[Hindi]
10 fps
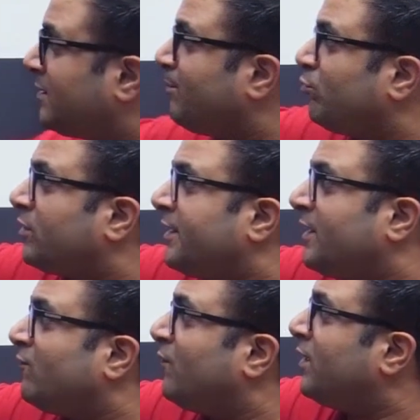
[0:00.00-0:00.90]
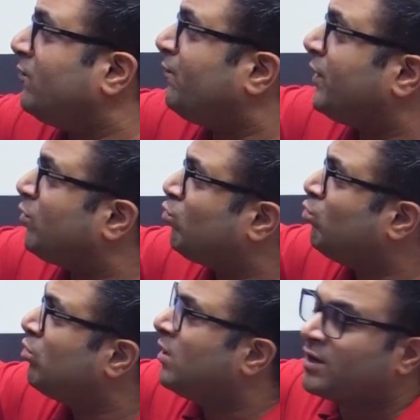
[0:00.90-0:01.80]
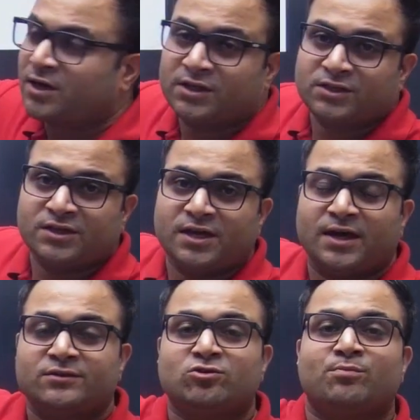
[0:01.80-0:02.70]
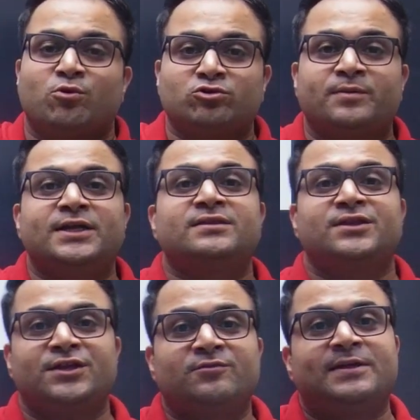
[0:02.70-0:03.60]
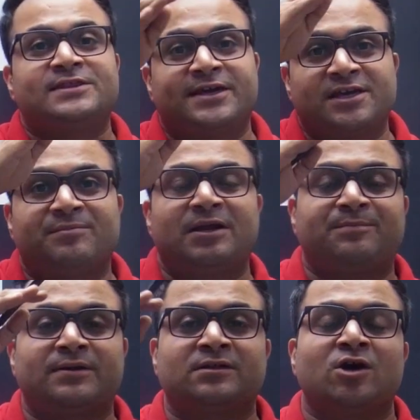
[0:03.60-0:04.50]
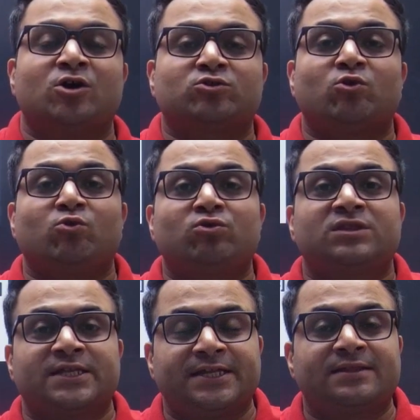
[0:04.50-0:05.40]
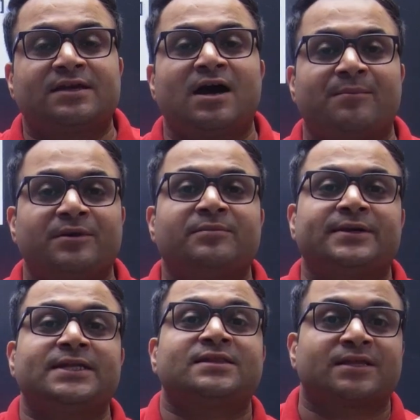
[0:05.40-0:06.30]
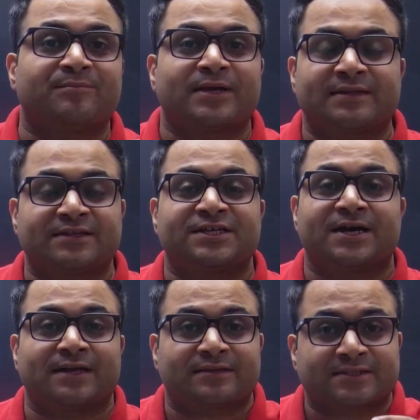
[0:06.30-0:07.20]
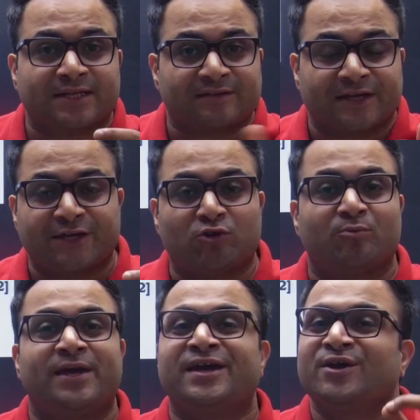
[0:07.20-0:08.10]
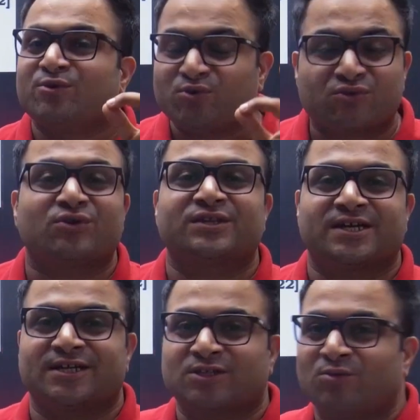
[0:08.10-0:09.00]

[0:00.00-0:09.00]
पुट करेंगे वन फिर टू करते जाइए ऐसे तो बहुत बड़ी सीरीज बन जाएगी हमारे पास तो उस सीरीज का हमने बेटे सम कैसे निकाल सकते हैं सेकेंडों में उसको सिखाता हूँ